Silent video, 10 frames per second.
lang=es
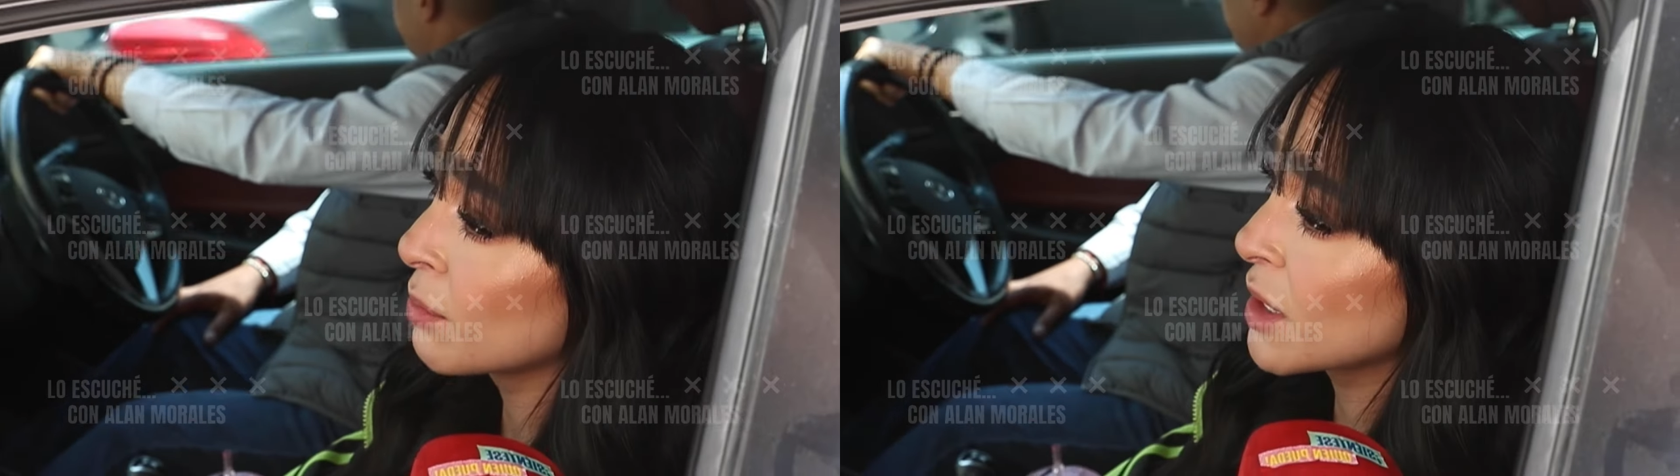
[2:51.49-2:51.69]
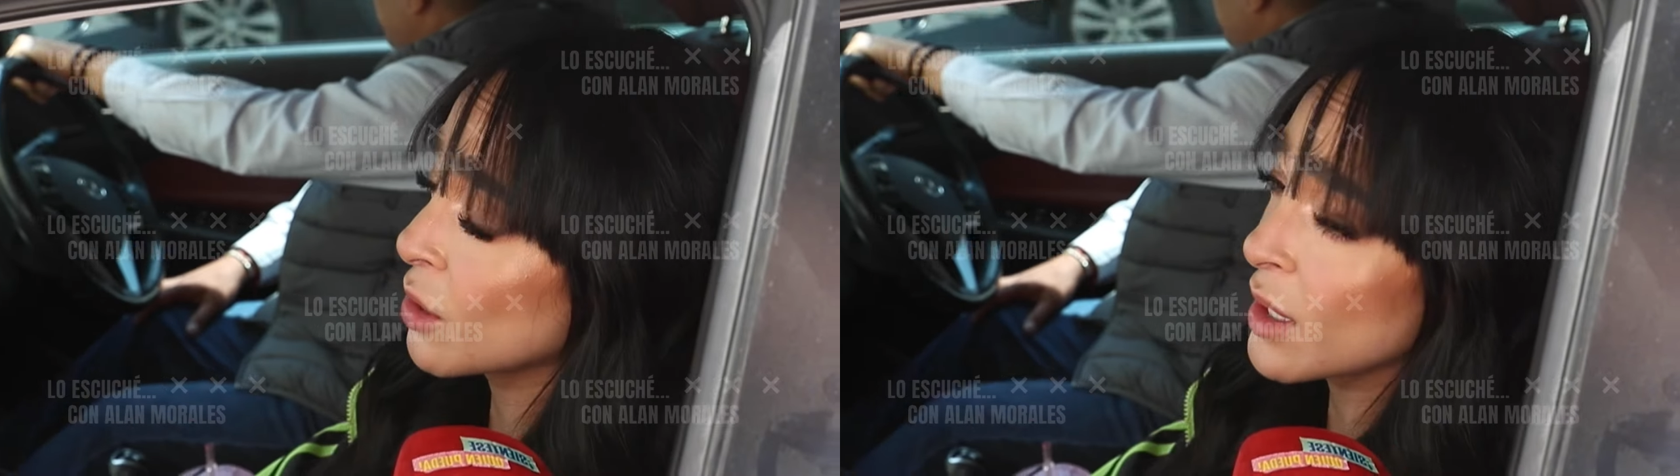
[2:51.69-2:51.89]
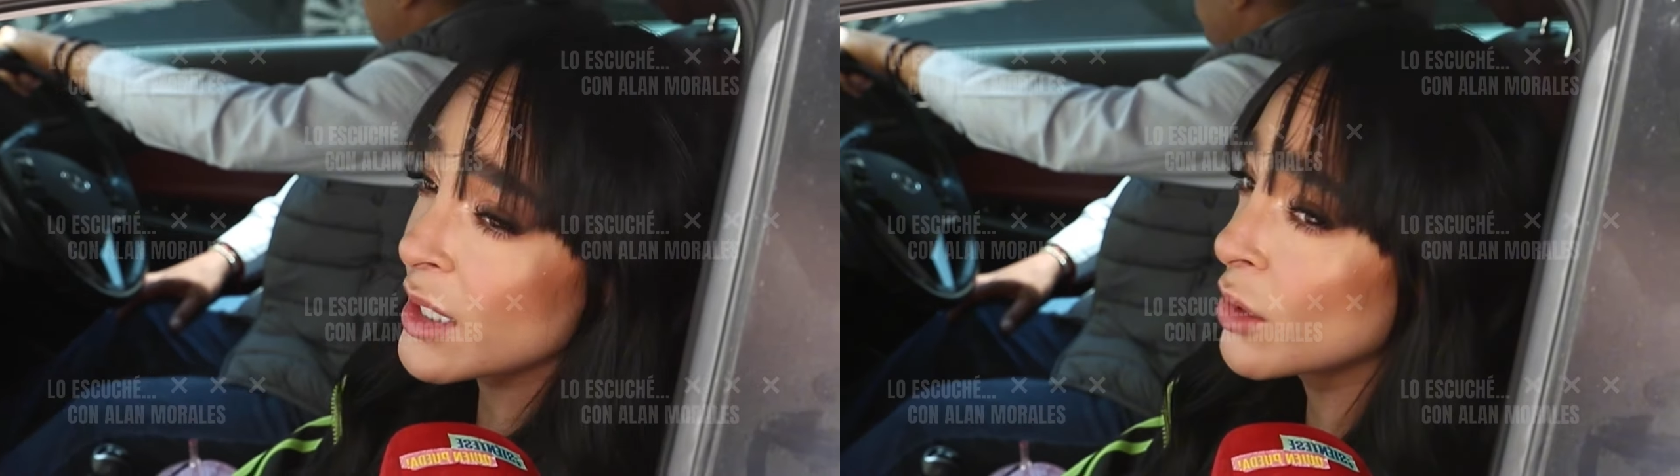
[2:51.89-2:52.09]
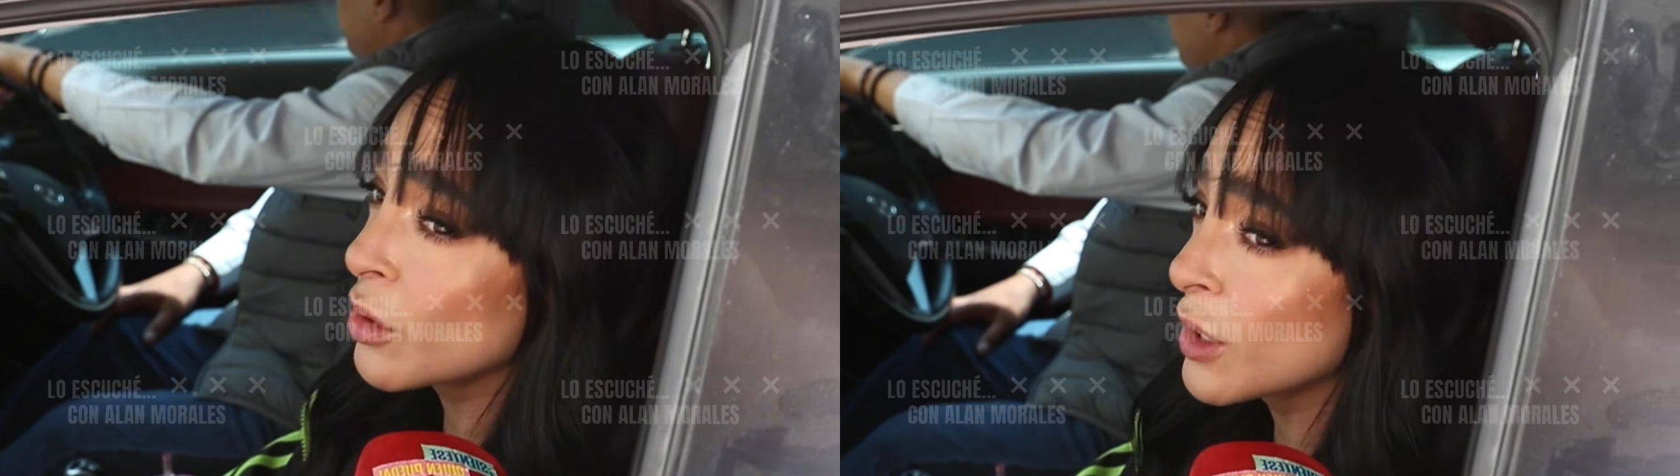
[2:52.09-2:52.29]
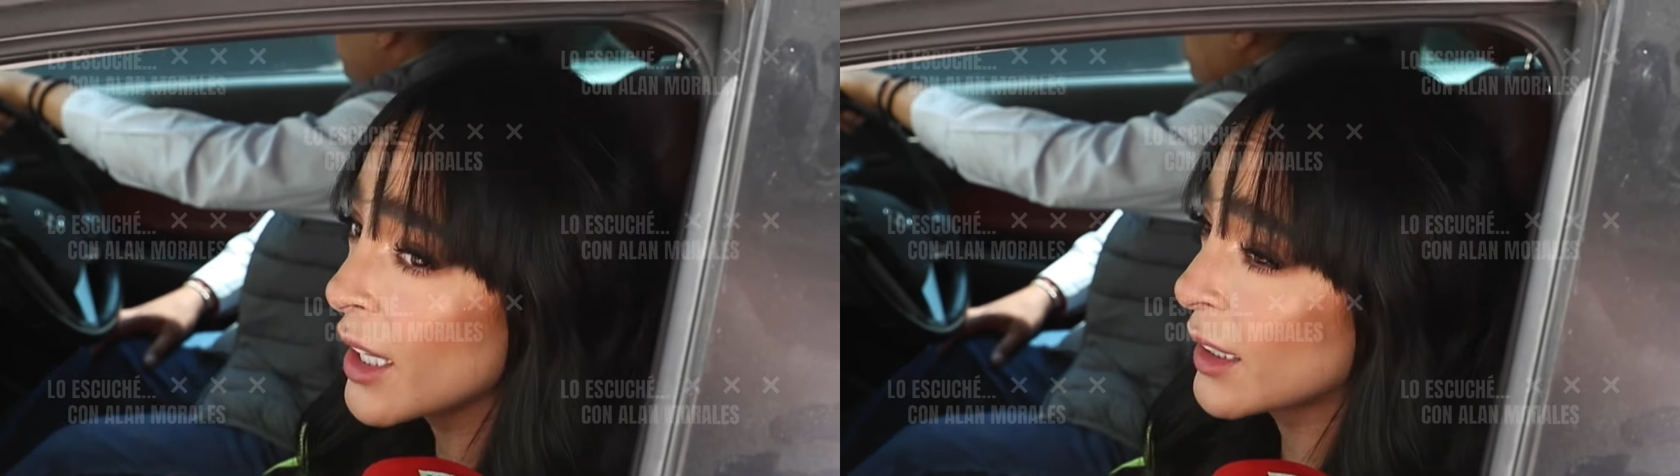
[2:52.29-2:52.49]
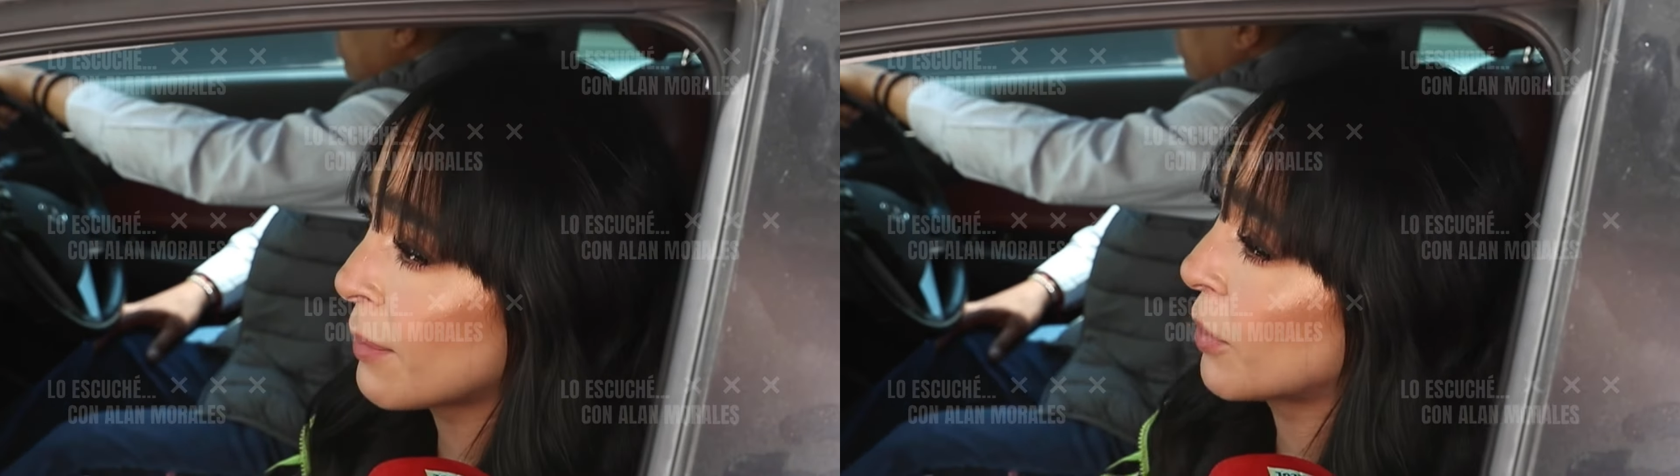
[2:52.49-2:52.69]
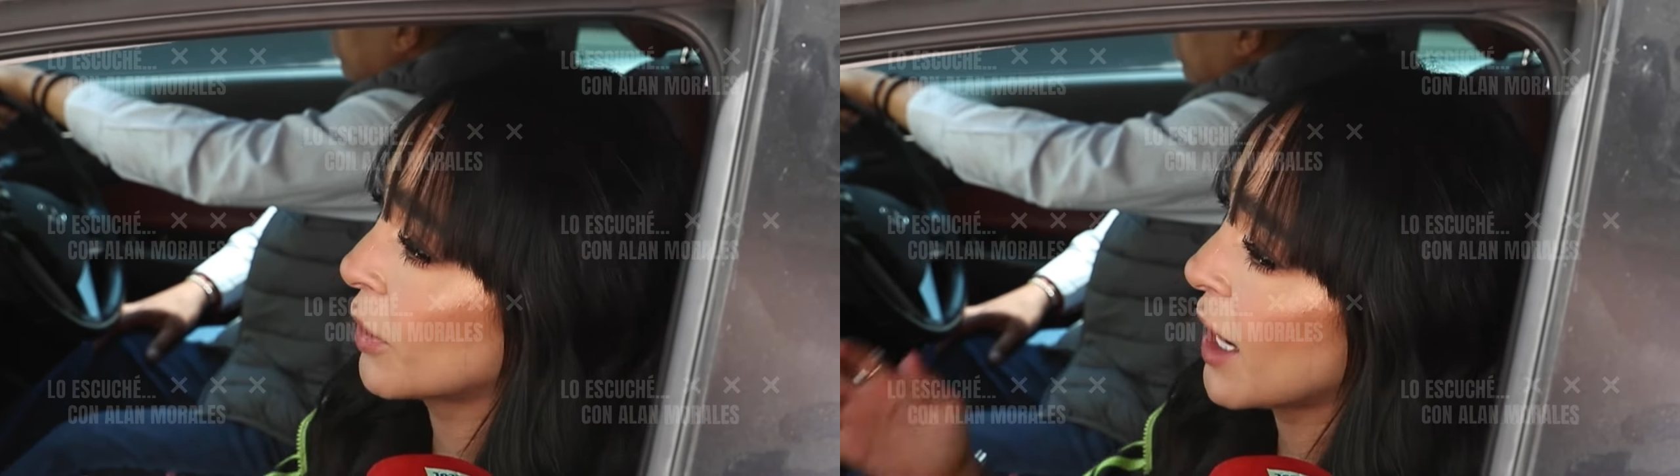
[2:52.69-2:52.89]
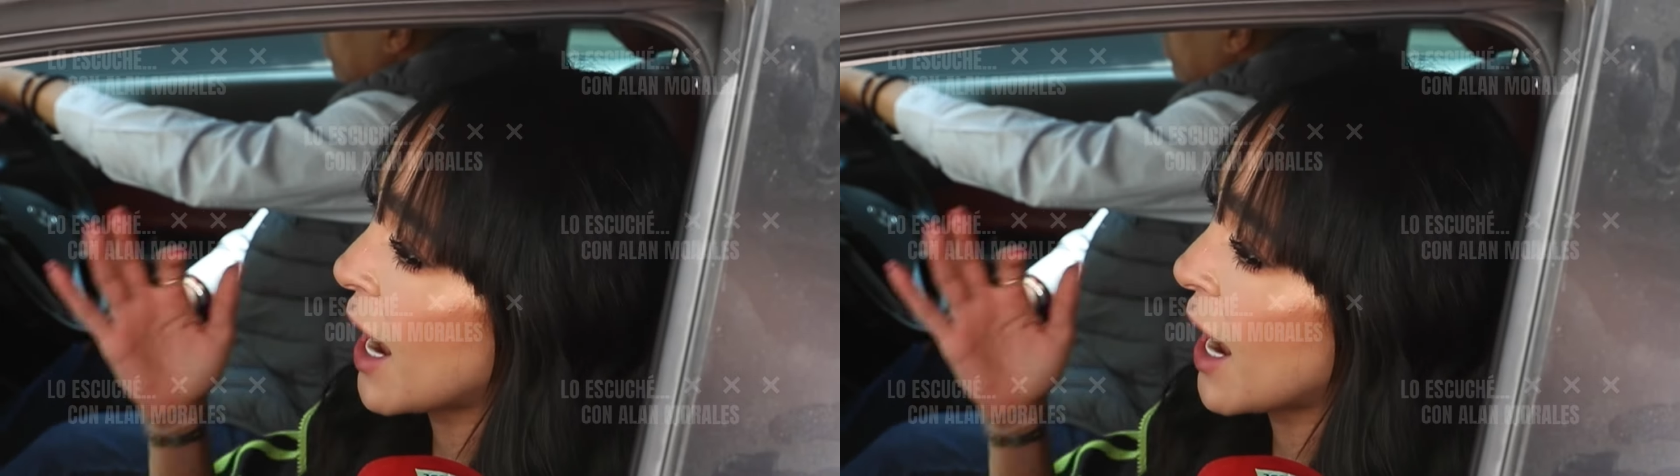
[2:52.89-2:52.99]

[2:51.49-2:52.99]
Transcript: me estoy haciendo dieta? Porque,